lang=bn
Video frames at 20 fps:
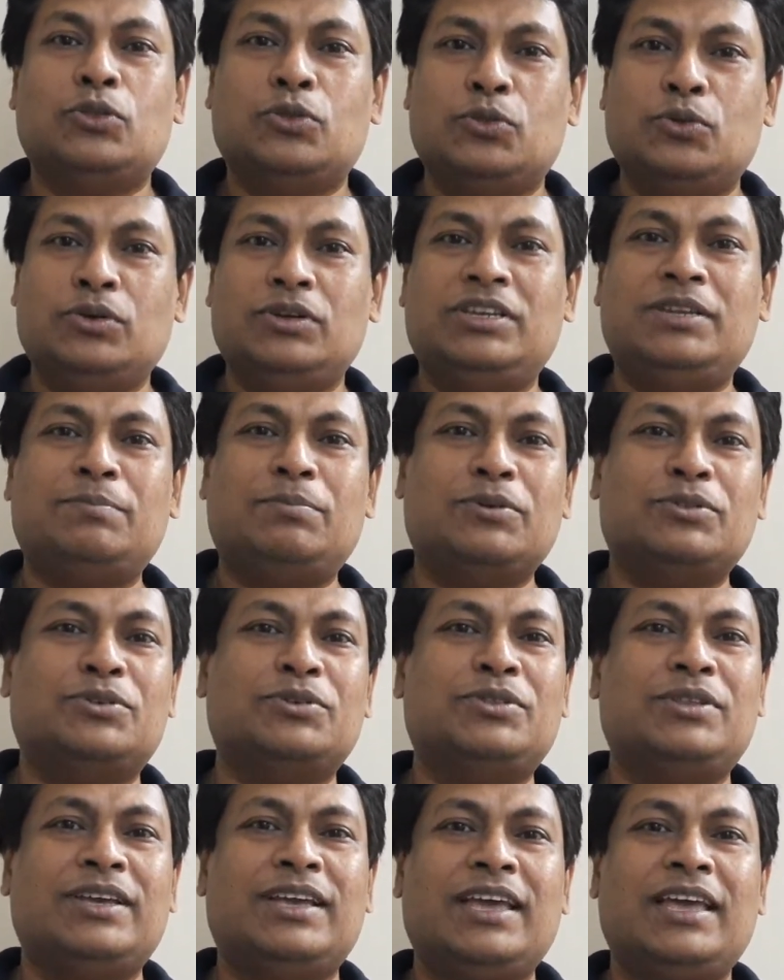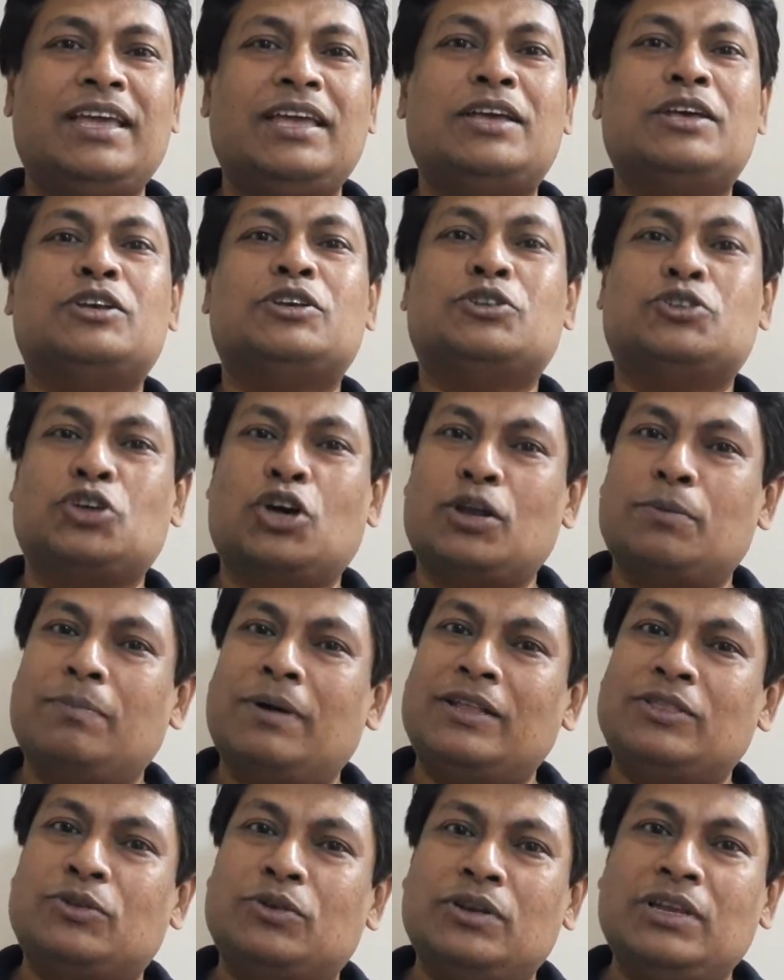দুইটি পদ্ধতিকে
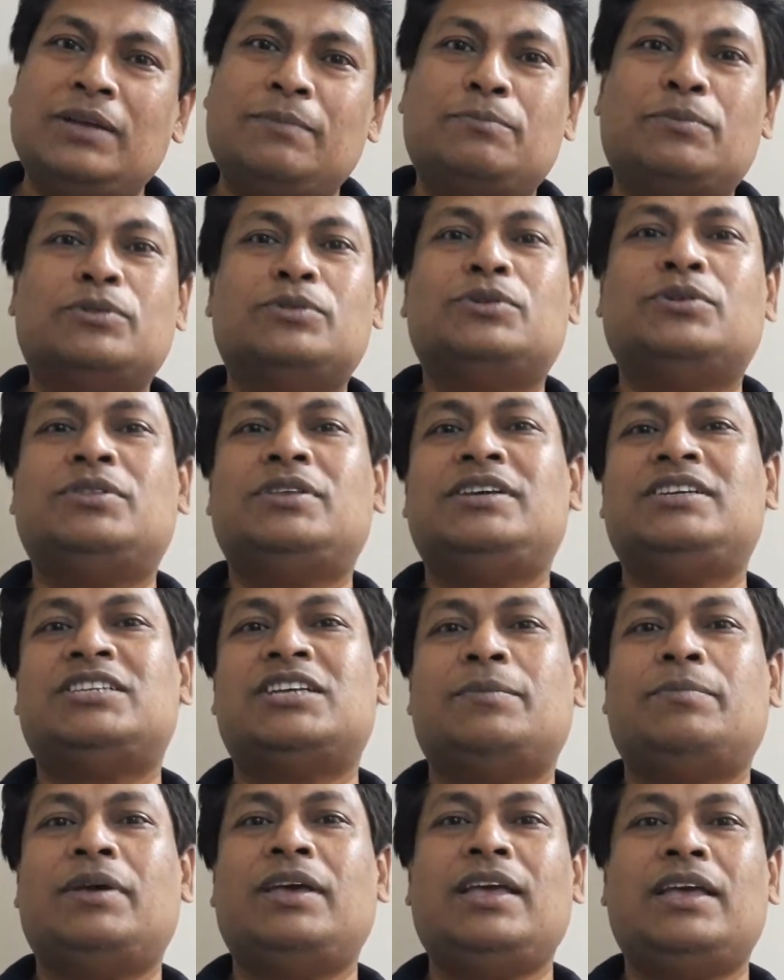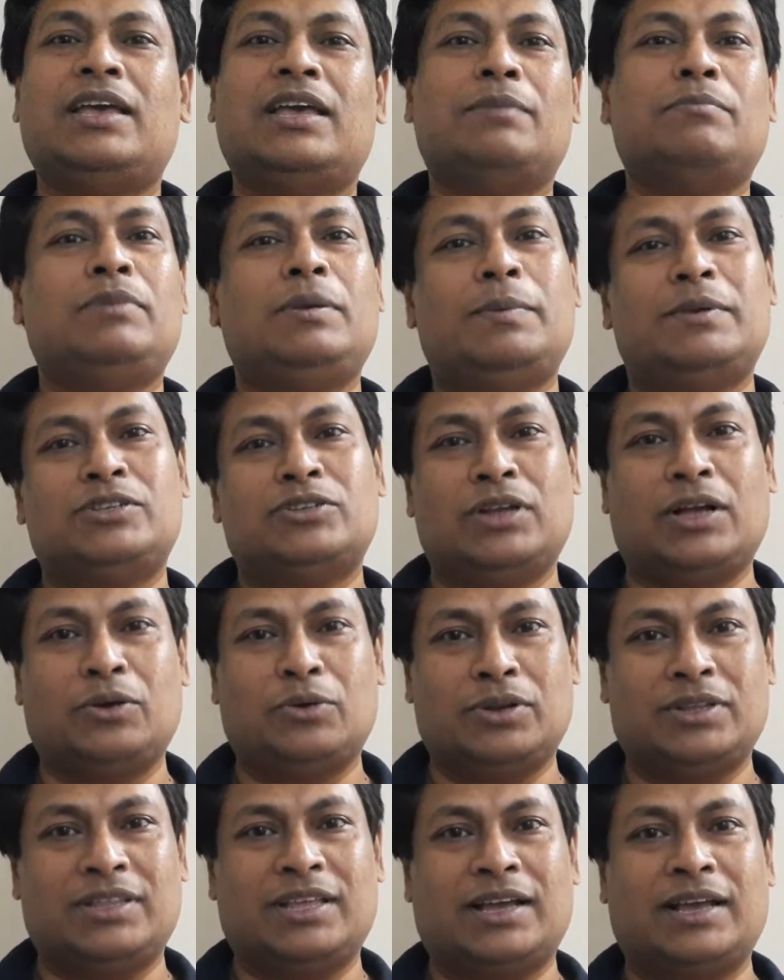সর্বাধুনিক পদ্ধতি হিসেবে বিবেচনা
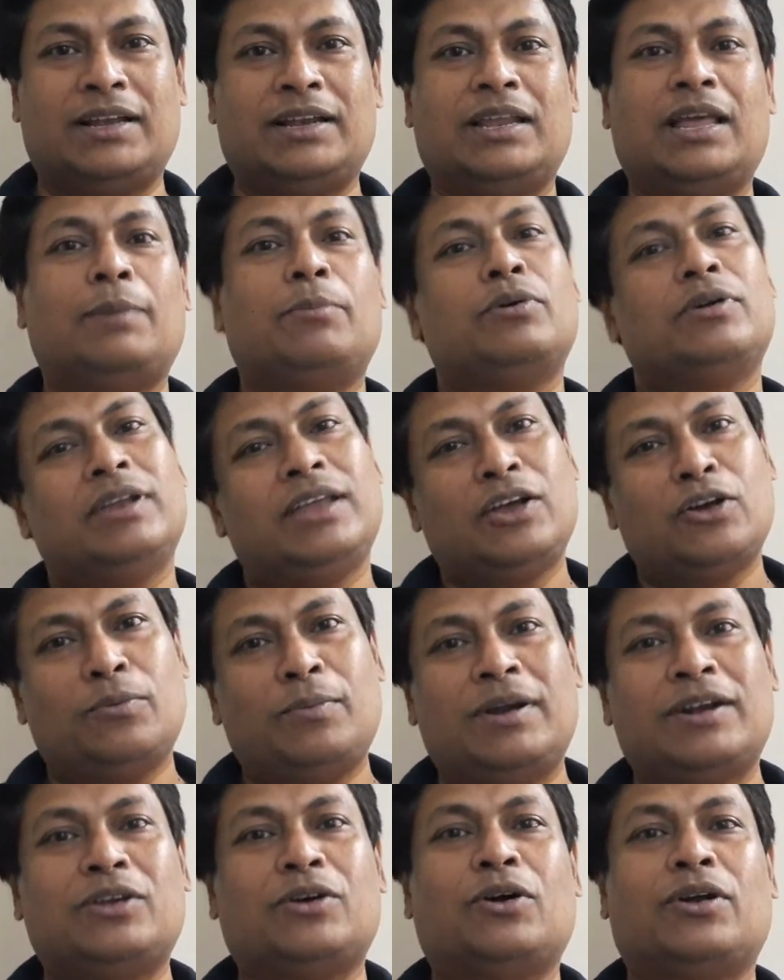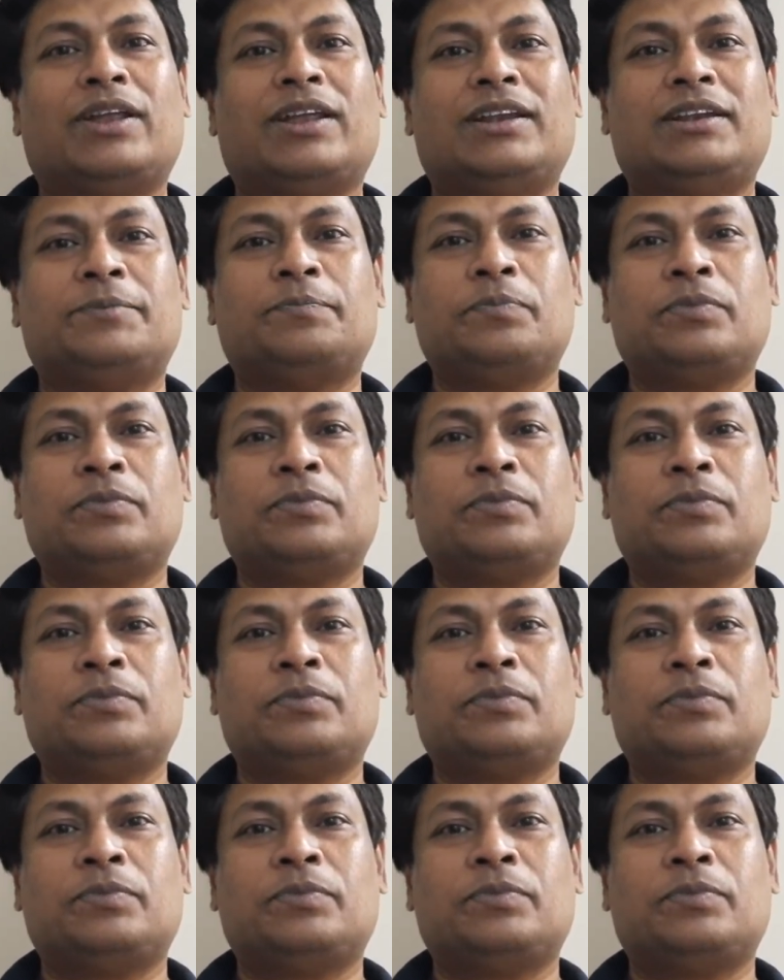করে থাকেন এবং রিকমেন্ড করেন